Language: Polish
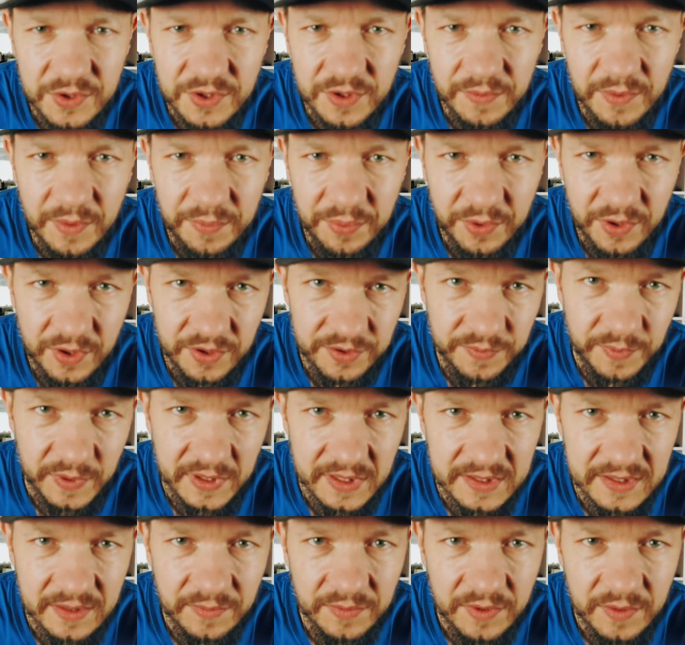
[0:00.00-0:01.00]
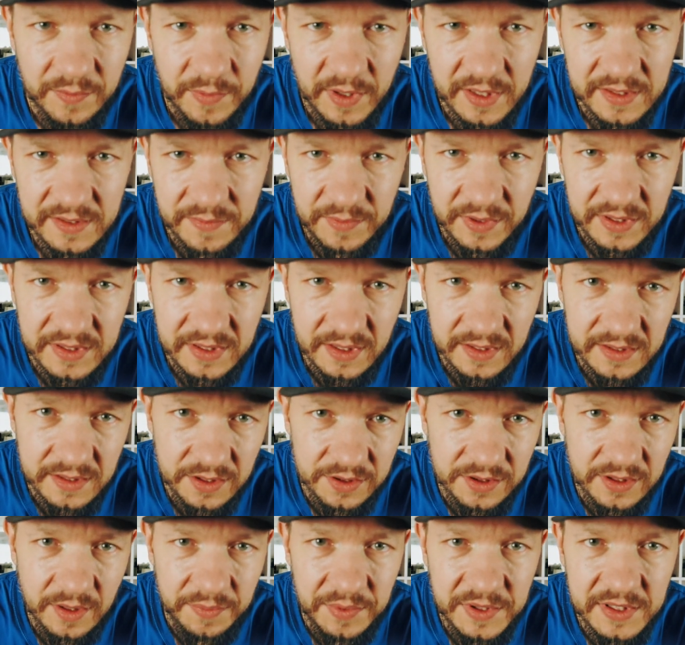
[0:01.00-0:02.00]
do ciebie prośbę. Następnym razem, jak
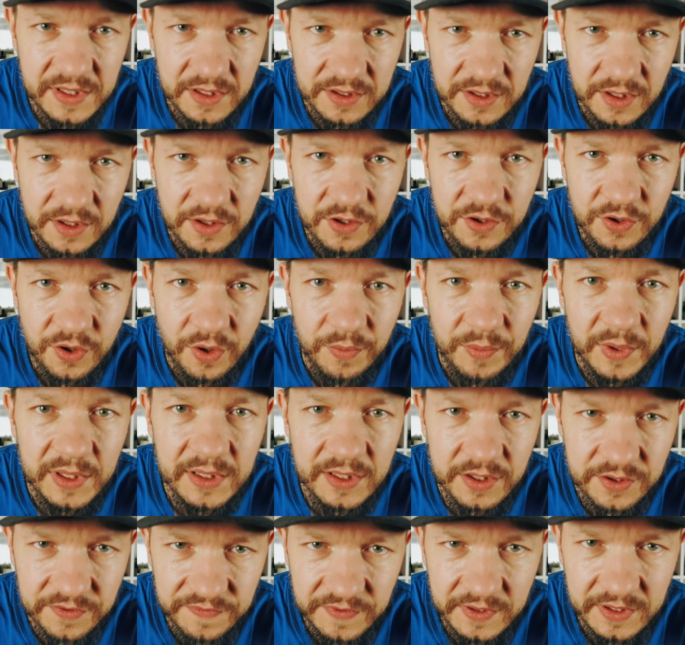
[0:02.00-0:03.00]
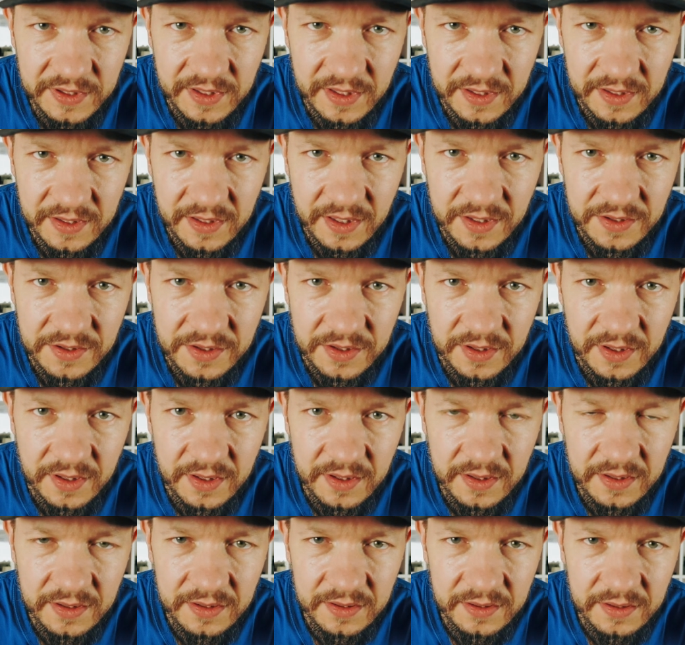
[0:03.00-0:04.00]
zechcesz napisać jakiś komentarz w
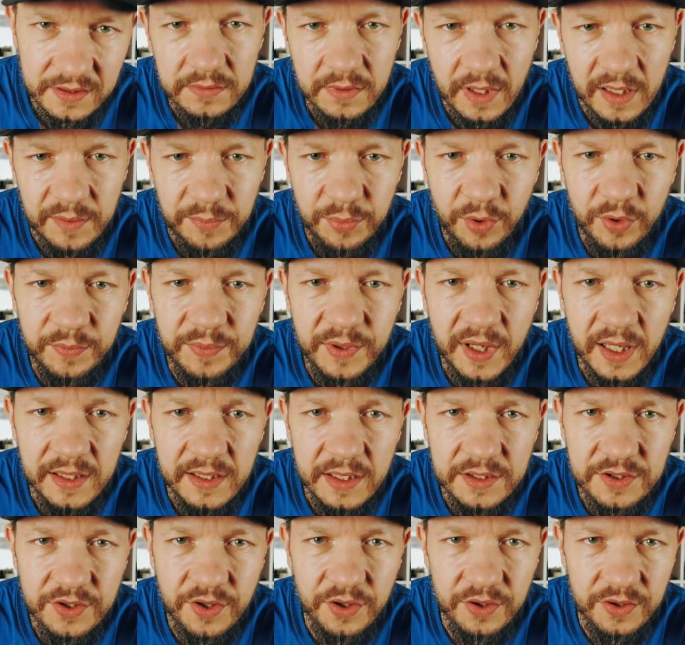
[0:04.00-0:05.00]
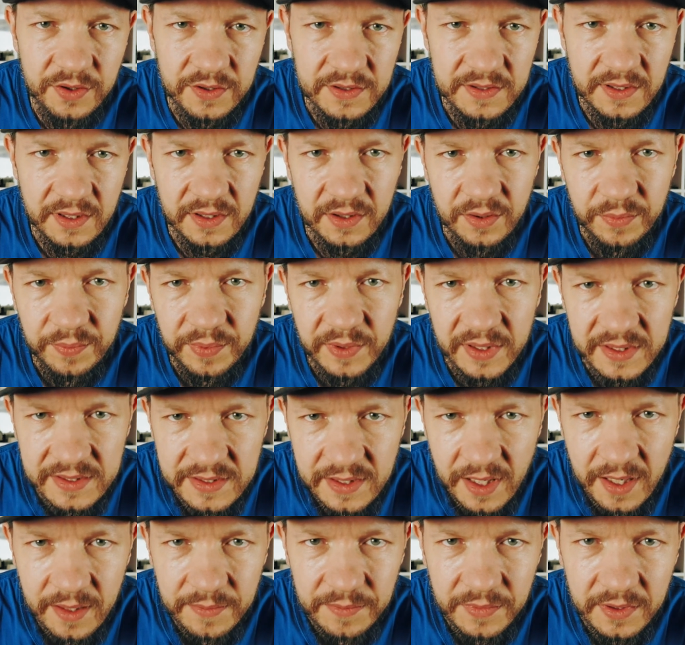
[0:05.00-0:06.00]
internecie albo obgadać kogoś za jego
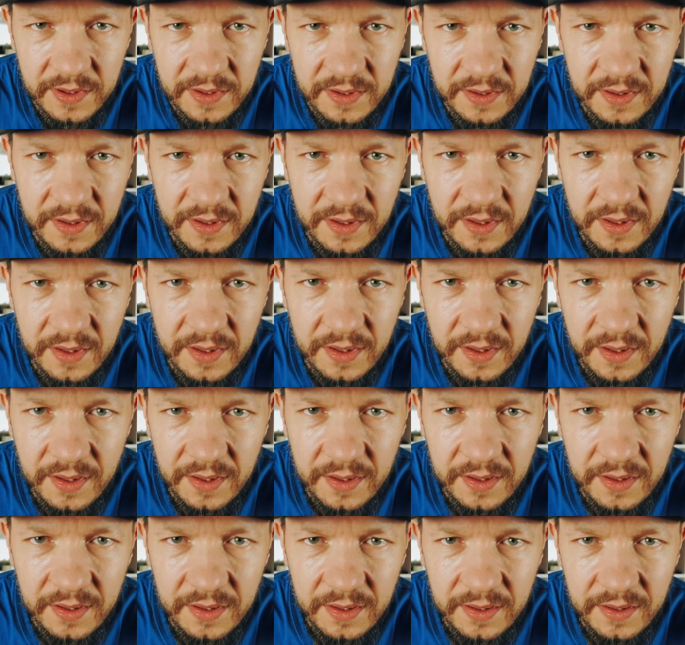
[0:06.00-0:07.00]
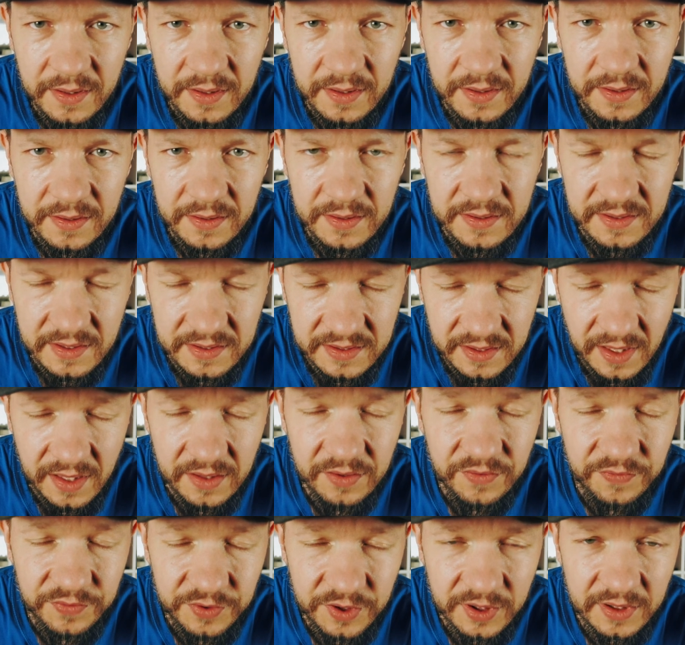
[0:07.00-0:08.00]
plecami,
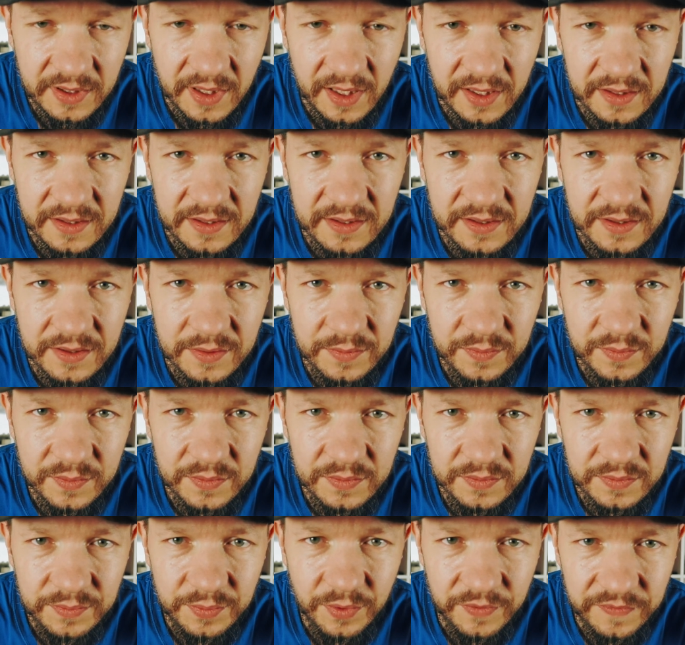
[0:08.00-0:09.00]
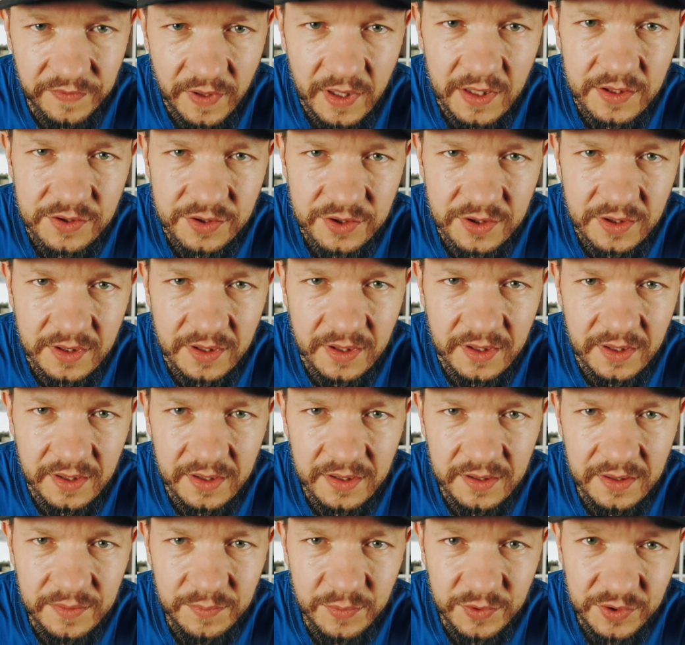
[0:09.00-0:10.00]
Zastanów się nad tym poważnie
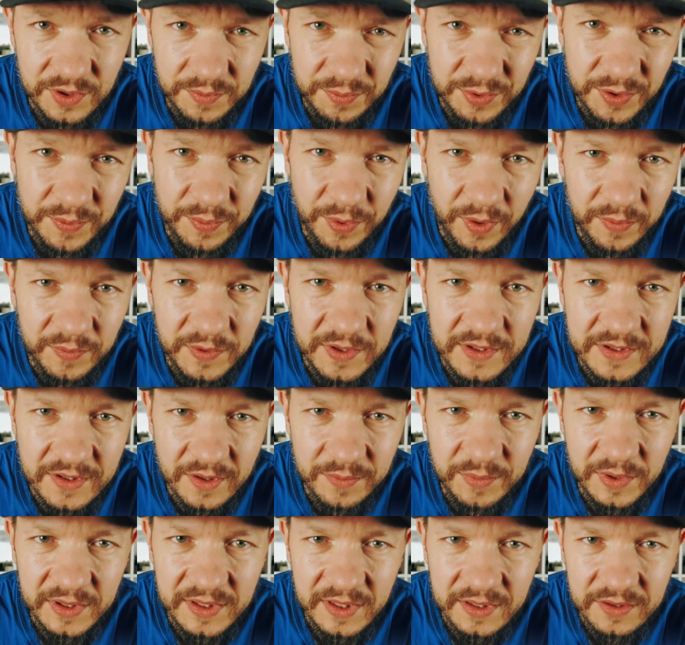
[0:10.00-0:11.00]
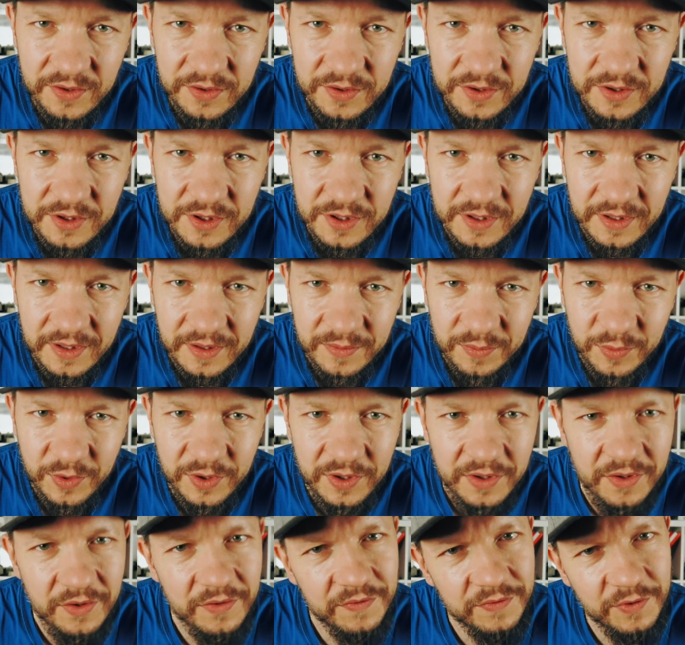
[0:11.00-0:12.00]
i może przypomnij sobie ten odcinek
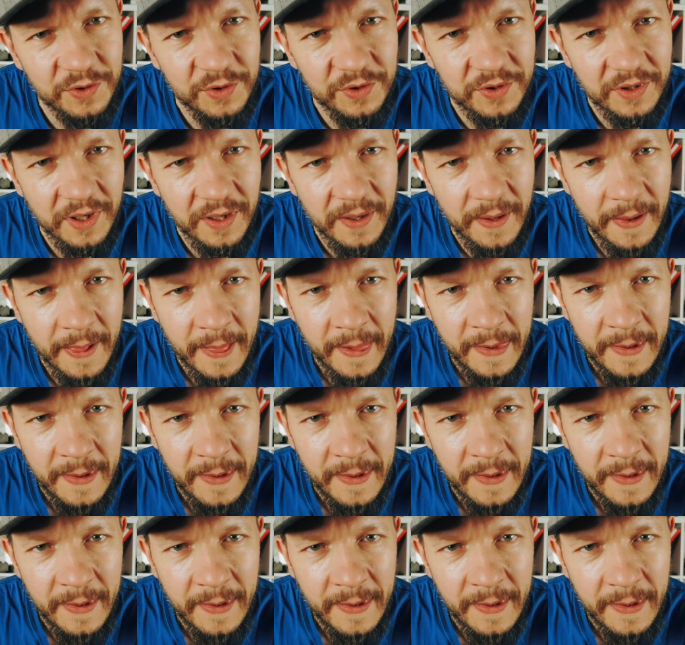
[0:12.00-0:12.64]
mojego vloga.